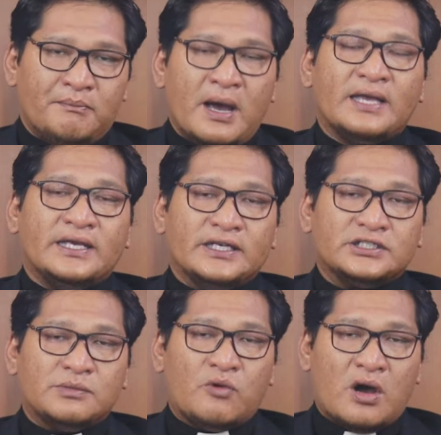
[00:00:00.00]

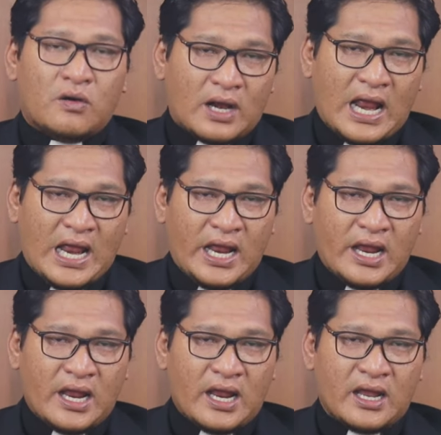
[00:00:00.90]
bagi semua orang.
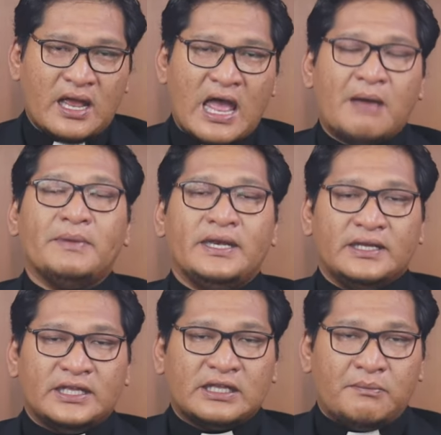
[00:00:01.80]

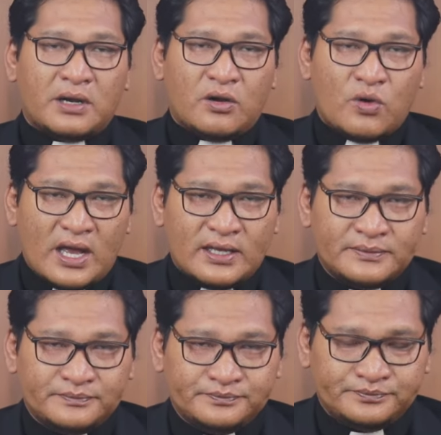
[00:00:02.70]
Amin. Kita berdoa.